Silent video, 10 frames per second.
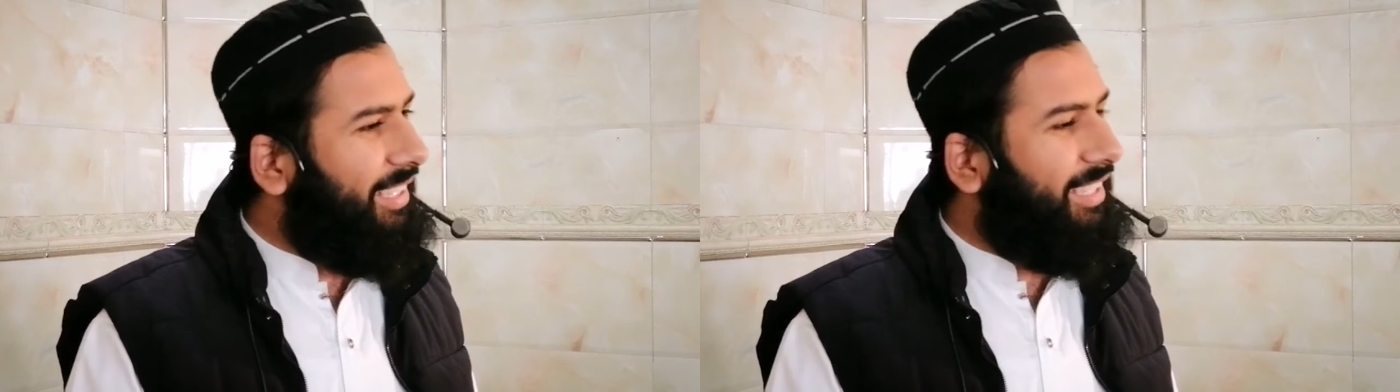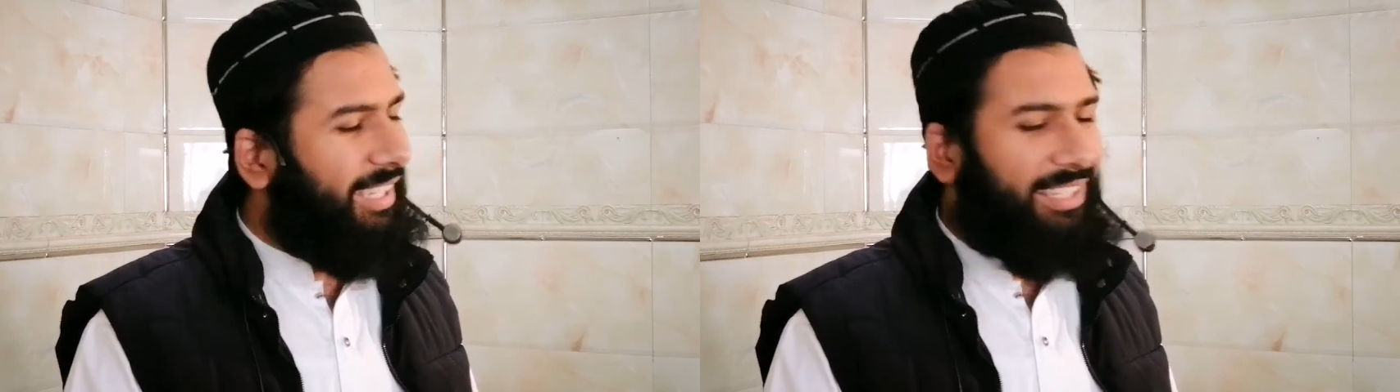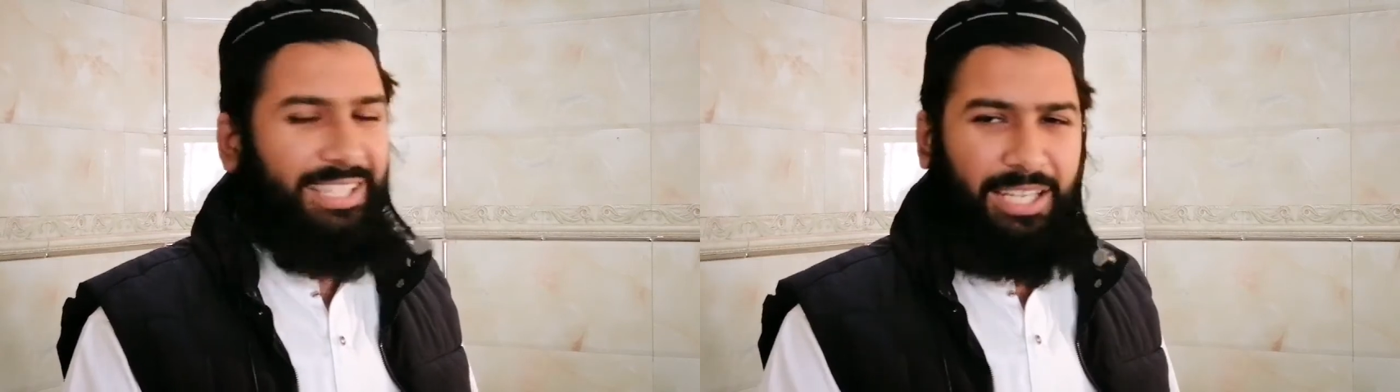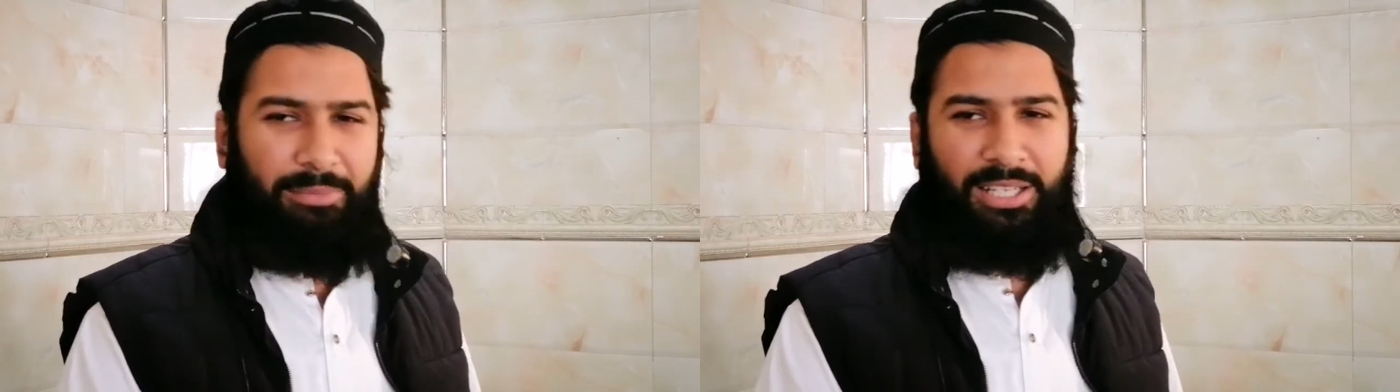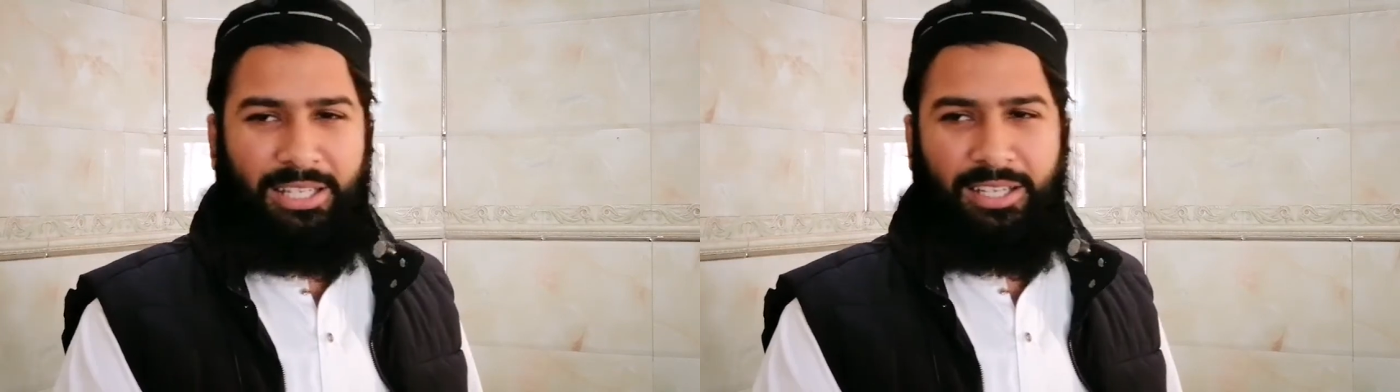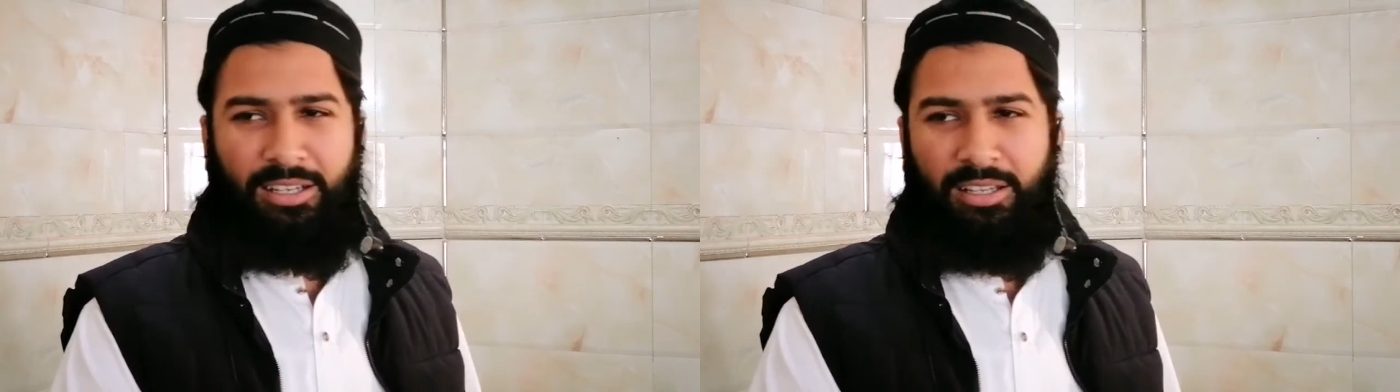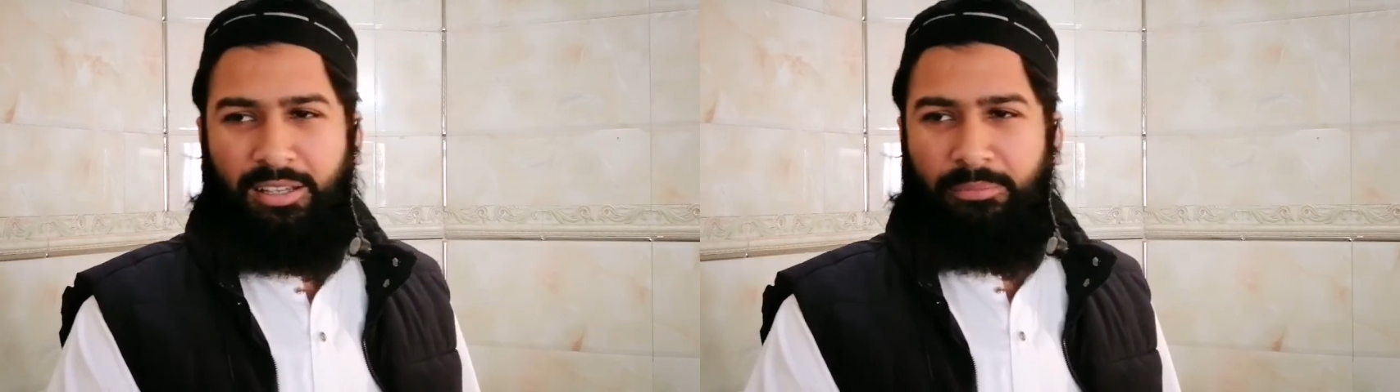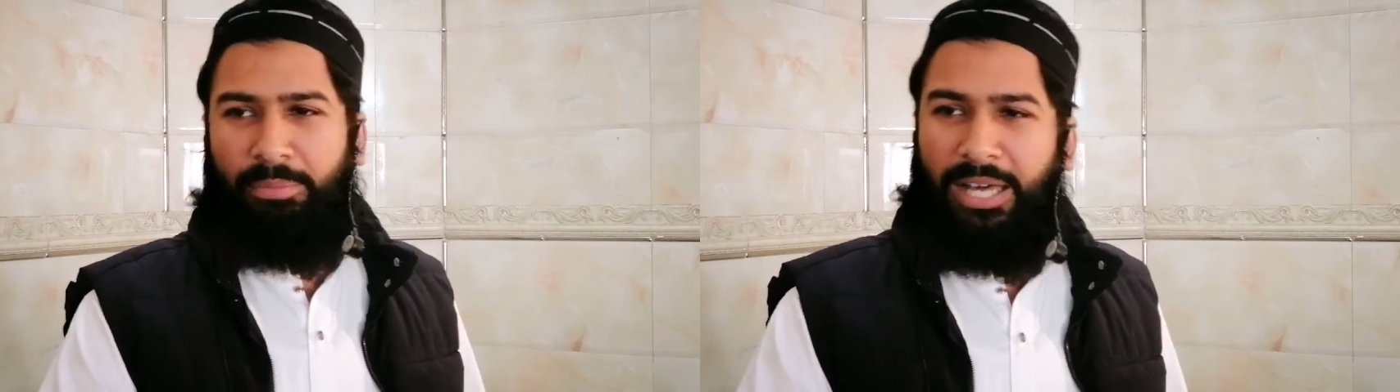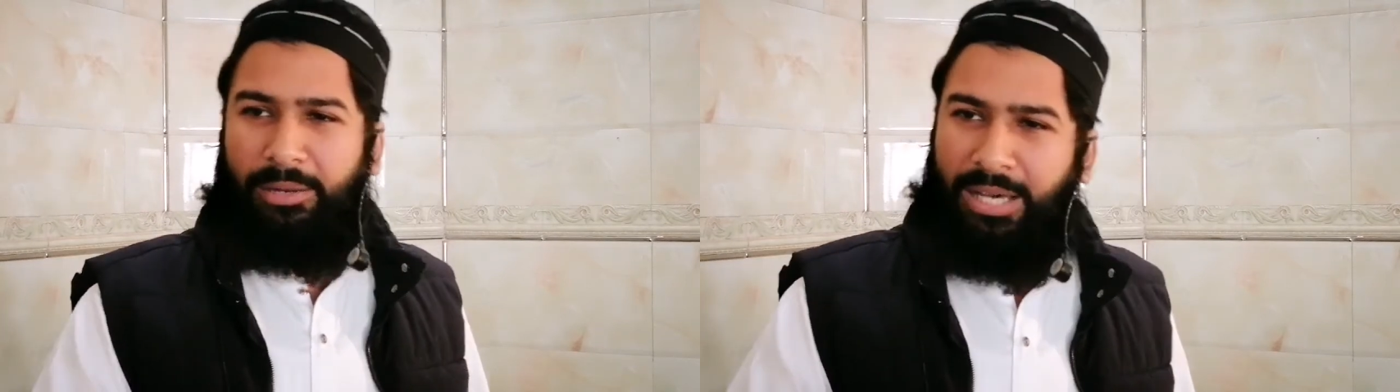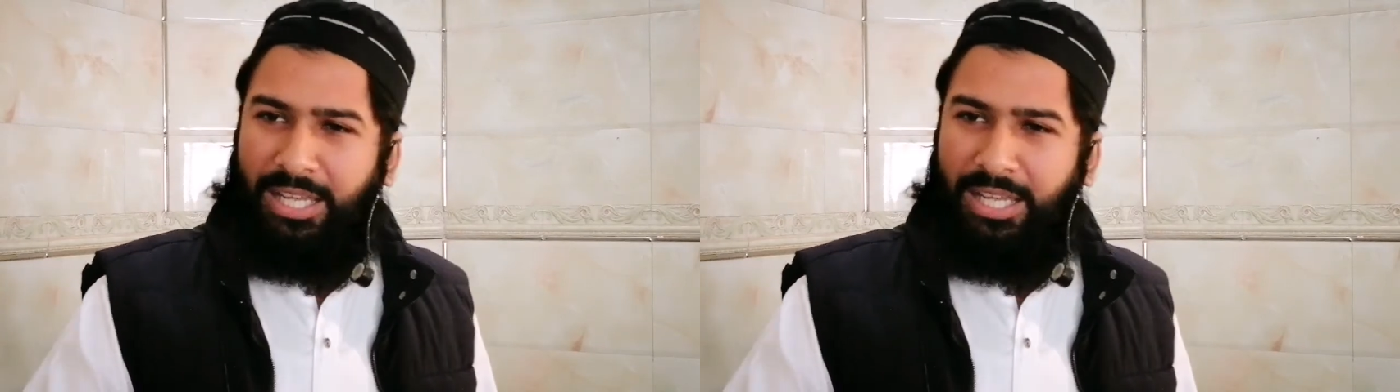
नहीं यार टाइम लगेगा बार